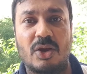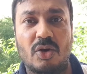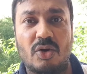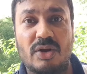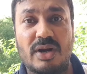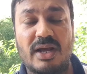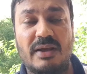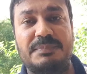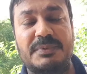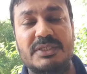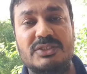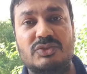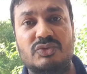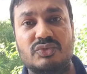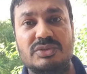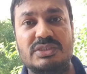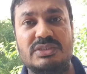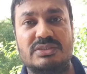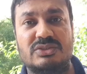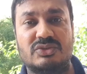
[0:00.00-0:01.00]
और आपकी
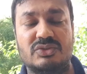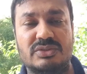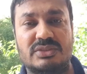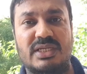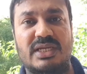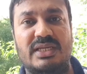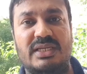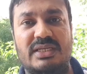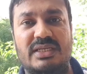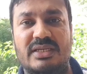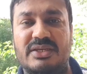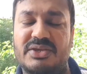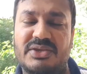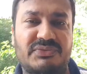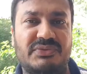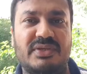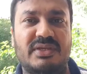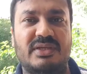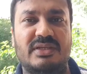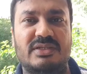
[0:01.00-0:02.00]
सुनी सुनता ही नहीं है
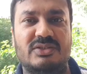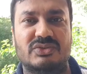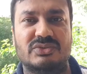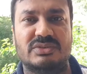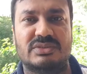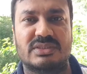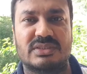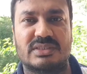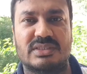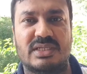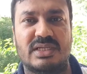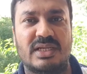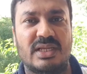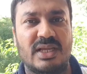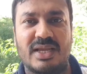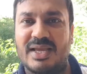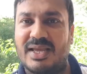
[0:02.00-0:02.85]
किसी की नहीं सुन सकता